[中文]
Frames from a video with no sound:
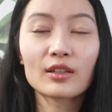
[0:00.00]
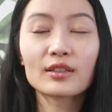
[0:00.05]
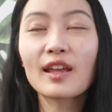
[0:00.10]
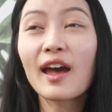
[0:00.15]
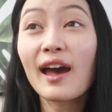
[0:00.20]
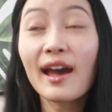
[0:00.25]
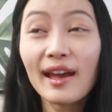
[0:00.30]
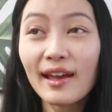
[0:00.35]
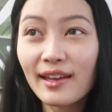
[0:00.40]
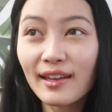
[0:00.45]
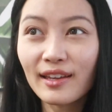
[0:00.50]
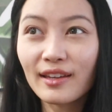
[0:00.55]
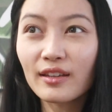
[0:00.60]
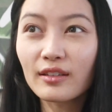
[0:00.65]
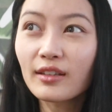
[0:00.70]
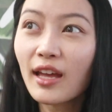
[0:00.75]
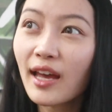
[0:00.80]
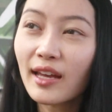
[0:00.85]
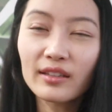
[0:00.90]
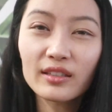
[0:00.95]
太
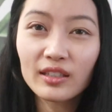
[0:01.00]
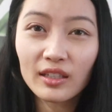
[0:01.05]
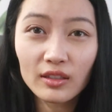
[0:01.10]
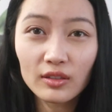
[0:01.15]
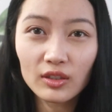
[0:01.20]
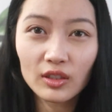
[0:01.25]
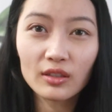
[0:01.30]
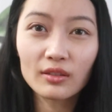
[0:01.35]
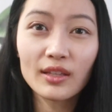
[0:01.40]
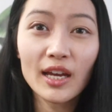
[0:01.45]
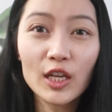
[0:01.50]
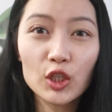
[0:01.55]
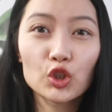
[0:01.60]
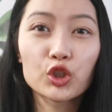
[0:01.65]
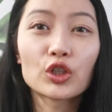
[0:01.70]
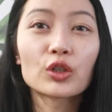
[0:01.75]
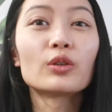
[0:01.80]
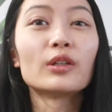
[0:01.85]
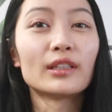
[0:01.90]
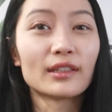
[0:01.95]
太天真、太
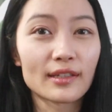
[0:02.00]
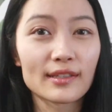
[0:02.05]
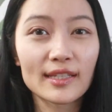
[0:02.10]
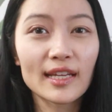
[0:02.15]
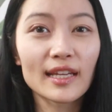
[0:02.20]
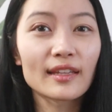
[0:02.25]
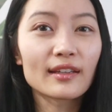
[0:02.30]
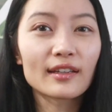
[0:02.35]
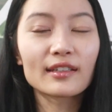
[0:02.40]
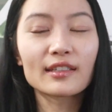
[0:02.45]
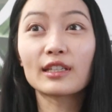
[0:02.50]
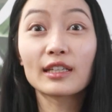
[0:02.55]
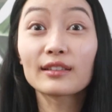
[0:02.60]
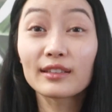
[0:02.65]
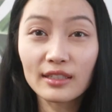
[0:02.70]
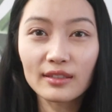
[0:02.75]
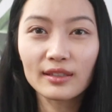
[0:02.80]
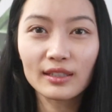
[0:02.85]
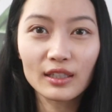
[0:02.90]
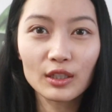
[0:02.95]
蠢了，在那个年
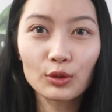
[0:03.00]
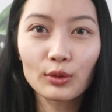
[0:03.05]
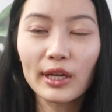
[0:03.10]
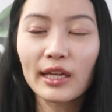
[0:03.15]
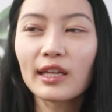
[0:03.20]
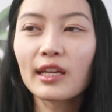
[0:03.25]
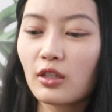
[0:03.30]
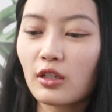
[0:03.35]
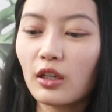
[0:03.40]
龄阶段。